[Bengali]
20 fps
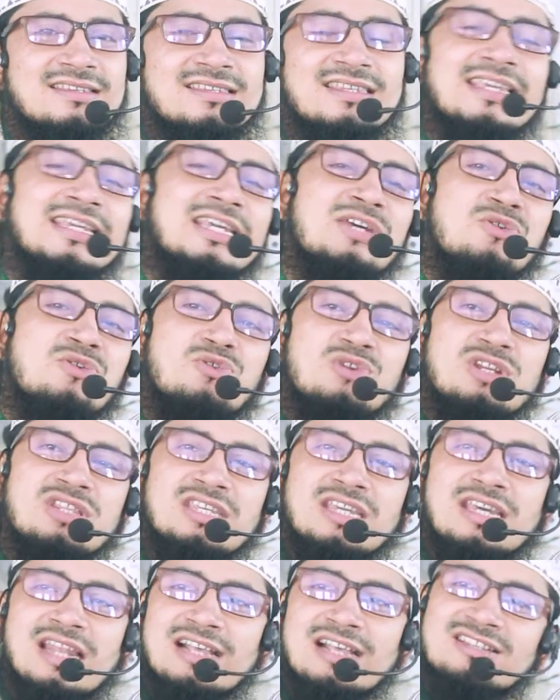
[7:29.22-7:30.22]
সিকিউরিটি
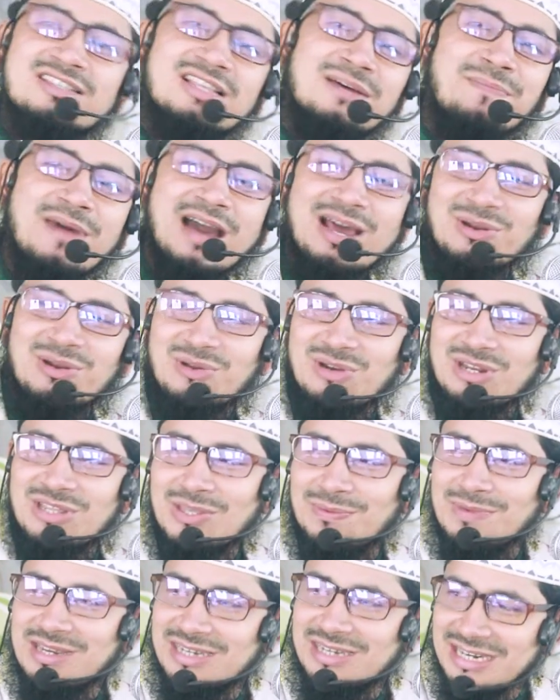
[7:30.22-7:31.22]
দিয়ে রাস্তা পার করে
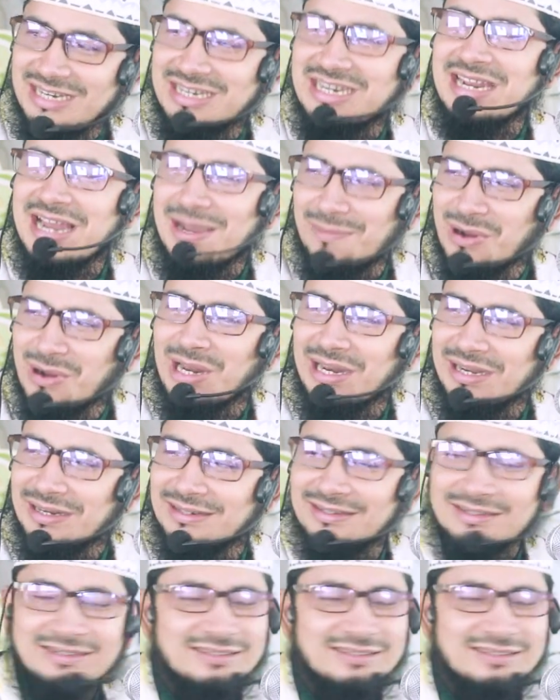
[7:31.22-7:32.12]
দিবে ঠিক কিনা বলেন